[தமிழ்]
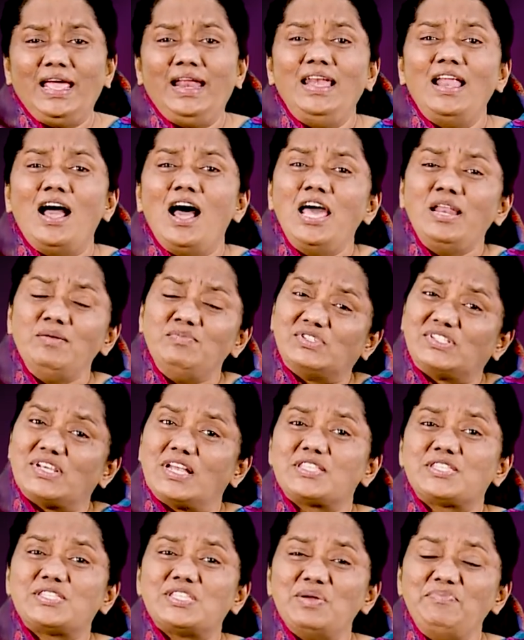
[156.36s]
எல்லாரும்
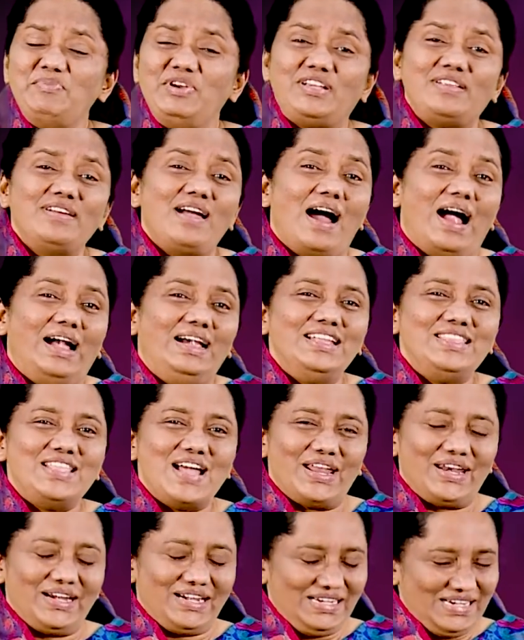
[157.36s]
சத்தமிட்டு
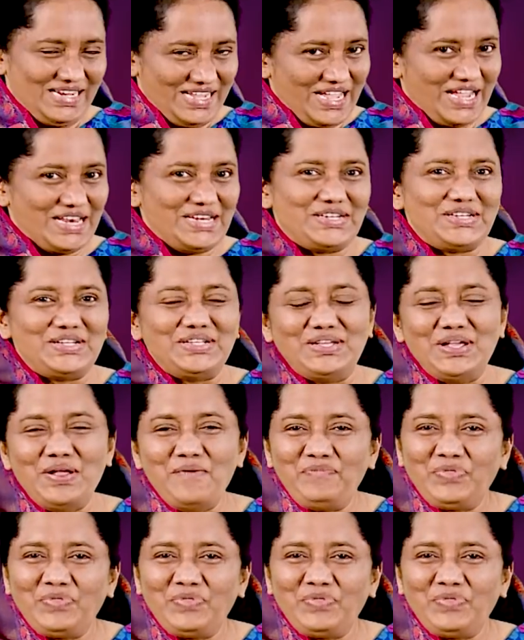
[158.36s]
அழுதார்கள் என்று